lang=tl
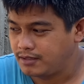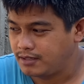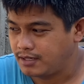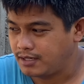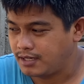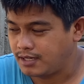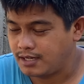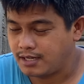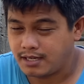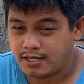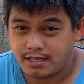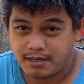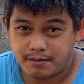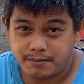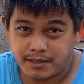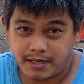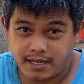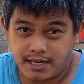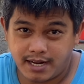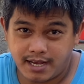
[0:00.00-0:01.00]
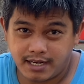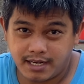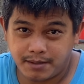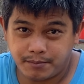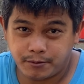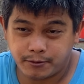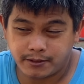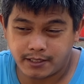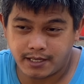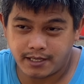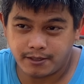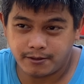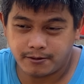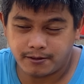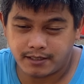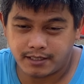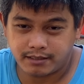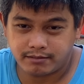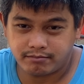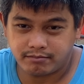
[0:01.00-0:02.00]
ah, mag-alaga po tayo
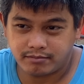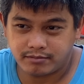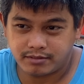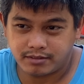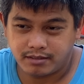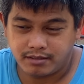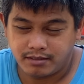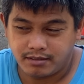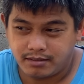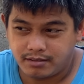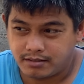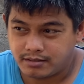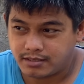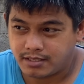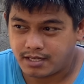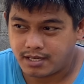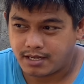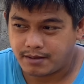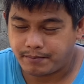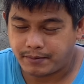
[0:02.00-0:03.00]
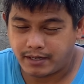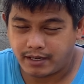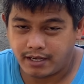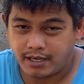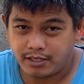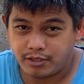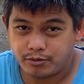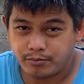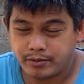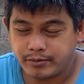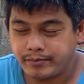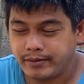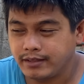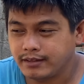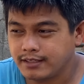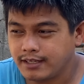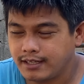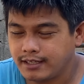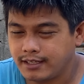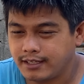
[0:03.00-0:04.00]
at sa palagay nyo
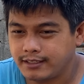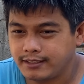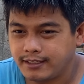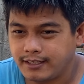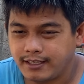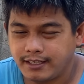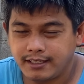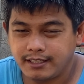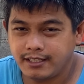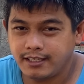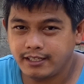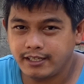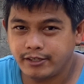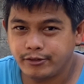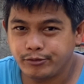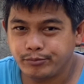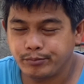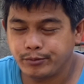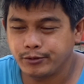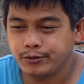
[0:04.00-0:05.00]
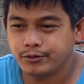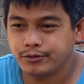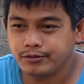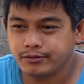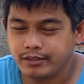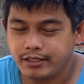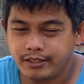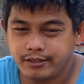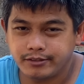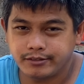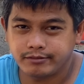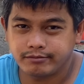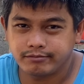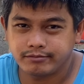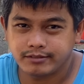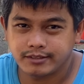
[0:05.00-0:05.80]
mabenta agad ay hindi ganun po ngayon.